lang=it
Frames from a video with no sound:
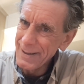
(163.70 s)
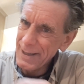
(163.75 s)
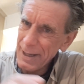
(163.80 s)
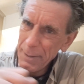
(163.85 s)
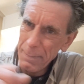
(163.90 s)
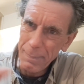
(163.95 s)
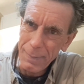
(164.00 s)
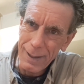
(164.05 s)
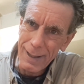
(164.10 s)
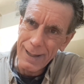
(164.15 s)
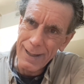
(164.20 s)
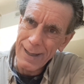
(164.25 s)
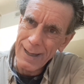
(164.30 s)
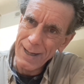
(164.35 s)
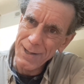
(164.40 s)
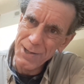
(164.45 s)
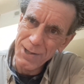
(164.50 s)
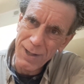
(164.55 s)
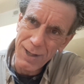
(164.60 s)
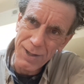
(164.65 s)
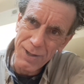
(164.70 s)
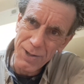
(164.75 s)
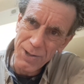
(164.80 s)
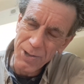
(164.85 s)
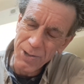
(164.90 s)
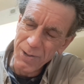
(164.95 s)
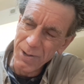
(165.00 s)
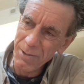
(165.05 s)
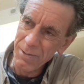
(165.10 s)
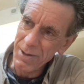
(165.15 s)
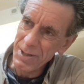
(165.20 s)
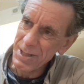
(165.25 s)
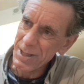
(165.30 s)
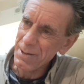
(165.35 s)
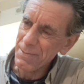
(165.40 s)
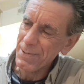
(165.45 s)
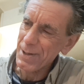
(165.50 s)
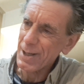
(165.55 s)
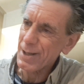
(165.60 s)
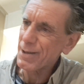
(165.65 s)
che pagliacci che ci sono in
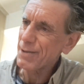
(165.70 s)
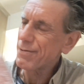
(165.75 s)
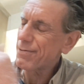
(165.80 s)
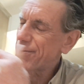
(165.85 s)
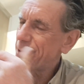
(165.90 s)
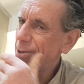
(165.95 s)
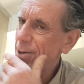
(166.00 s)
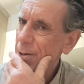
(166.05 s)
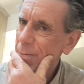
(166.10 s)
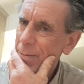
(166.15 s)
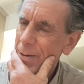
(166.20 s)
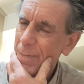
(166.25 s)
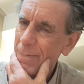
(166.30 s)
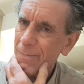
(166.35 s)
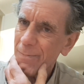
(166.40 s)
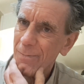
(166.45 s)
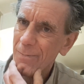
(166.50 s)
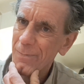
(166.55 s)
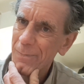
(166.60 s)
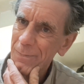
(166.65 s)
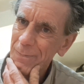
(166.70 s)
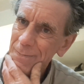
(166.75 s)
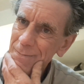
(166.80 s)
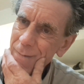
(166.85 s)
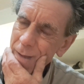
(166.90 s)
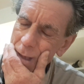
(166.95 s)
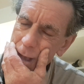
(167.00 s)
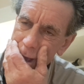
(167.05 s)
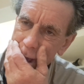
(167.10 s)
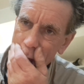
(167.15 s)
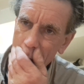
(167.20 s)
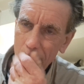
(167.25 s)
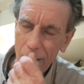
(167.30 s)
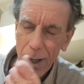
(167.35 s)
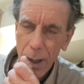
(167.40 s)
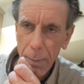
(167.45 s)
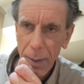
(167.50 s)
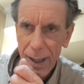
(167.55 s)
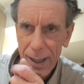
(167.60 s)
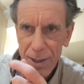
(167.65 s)
questa piattaforma.
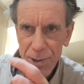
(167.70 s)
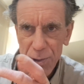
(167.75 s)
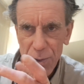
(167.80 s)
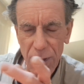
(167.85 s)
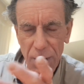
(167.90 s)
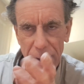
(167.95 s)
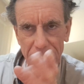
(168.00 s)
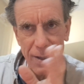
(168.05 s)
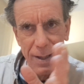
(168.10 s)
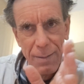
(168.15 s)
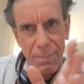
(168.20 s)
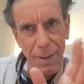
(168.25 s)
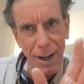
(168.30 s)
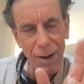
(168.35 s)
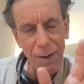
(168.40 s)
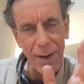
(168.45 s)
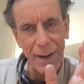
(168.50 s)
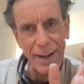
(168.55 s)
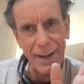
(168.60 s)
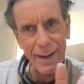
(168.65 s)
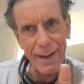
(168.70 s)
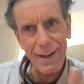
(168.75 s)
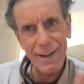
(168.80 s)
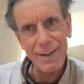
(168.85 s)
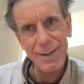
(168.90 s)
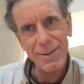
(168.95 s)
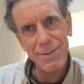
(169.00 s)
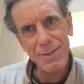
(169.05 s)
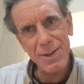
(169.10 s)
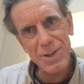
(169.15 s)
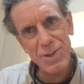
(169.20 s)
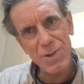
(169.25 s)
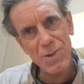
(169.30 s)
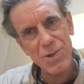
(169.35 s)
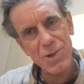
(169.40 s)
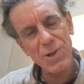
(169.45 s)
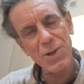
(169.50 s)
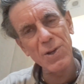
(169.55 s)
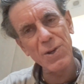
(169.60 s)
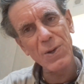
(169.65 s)
No, ma il, ragionam- il bello è che questo
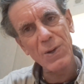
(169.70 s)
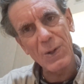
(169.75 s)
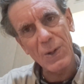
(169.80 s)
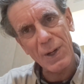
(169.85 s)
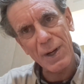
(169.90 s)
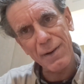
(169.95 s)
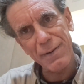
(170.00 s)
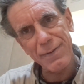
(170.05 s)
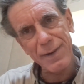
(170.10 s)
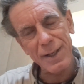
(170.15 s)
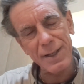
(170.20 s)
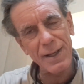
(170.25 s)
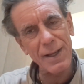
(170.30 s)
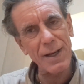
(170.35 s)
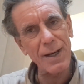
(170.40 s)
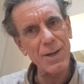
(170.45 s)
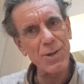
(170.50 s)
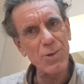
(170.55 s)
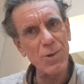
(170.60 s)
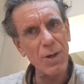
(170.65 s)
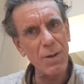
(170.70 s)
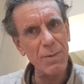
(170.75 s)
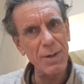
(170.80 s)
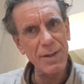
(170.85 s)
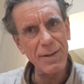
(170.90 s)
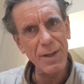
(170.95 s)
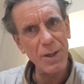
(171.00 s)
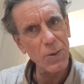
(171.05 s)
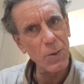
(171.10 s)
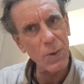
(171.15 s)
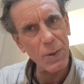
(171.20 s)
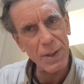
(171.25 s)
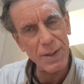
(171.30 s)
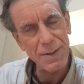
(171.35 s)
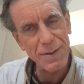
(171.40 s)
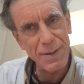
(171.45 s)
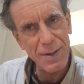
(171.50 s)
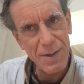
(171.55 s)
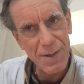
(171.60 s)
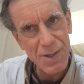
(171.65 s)
signore fa dei ragionamenti
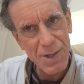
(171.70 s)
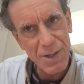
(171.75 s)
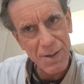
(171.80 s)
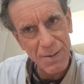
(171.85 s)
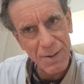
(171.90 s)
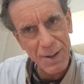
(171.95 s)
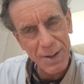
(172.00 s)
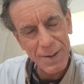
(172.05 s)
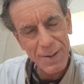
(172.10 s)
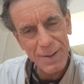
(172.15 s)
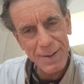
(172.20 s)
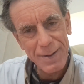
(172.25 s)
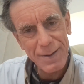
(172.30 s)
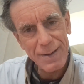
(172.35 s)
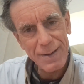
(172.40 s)
correttissimi, no?